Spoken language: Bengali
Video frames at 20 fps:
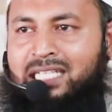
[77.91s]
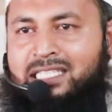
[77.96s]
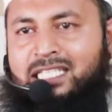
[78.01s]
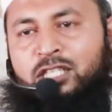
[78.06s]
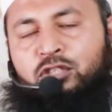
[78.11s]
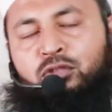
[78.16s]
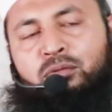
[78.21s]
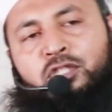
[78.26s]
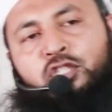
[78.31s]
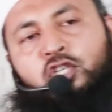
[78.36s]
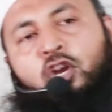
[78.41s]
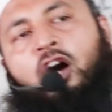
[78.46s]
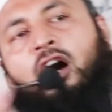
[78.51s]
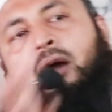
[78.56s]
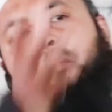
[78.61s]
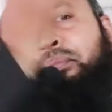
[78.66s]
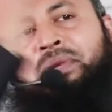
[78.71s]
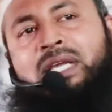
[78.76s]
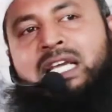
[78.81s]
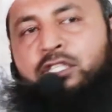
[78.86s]
আছে তুমি
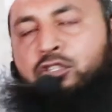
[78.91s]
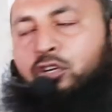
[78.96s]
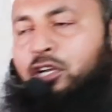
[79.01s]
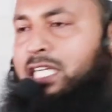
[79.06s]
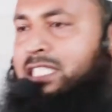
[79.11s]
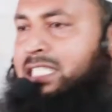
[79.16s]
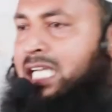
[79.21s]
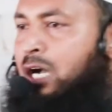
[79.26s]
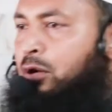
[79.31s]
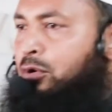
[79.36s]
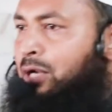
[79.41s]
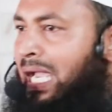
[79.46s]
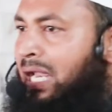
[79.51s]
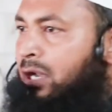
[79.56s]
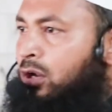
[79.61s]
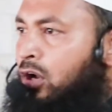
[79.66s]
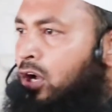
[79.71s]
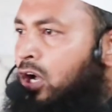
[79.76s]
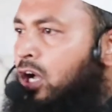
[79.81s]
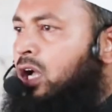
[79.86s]
সব নিয়ে চলে যাও
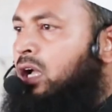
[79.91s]
কেন